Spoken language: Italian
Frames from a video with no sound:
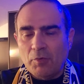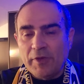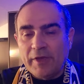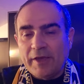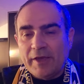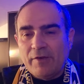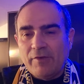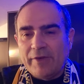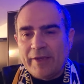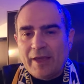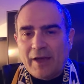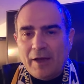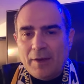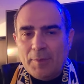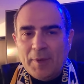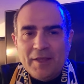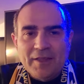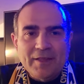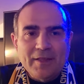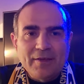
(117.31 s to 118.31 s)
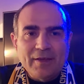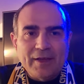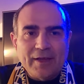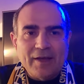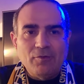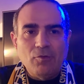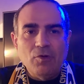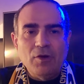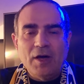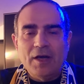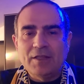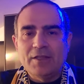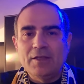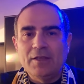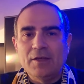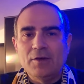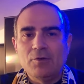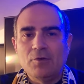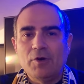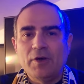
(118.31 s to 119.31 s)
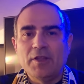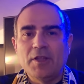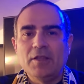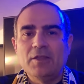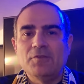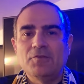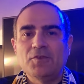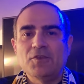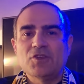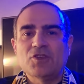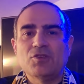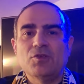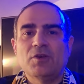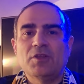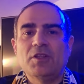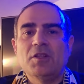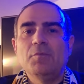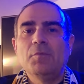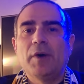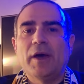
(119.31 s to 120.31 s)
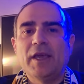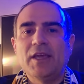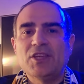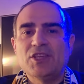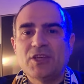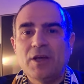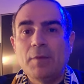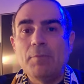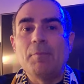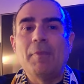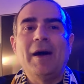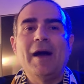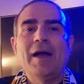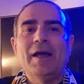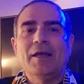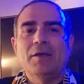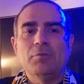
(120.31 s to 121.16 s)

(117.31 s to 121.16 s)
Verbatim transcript: qui chiaramente una cavolata, in errore del difensore del Brescia, ma